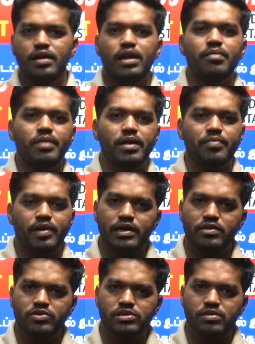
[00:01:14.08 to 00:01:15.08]
என்ன பண்ணியிருப்போம்
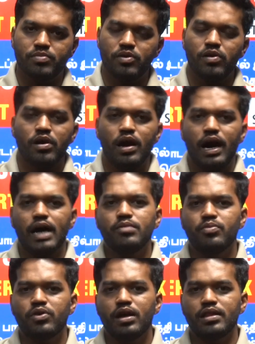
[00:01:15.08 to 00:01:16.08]
எடுத்து வச்சுருப்போம் அது
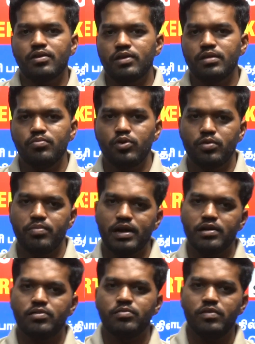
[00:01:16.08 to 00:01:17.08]
போக அதுக்கு வந்து புக்
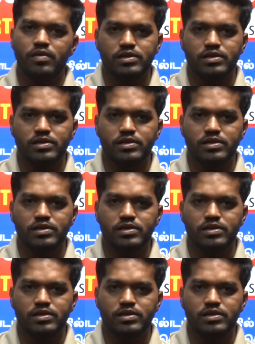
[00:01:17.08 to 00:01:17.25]
பேக்கும்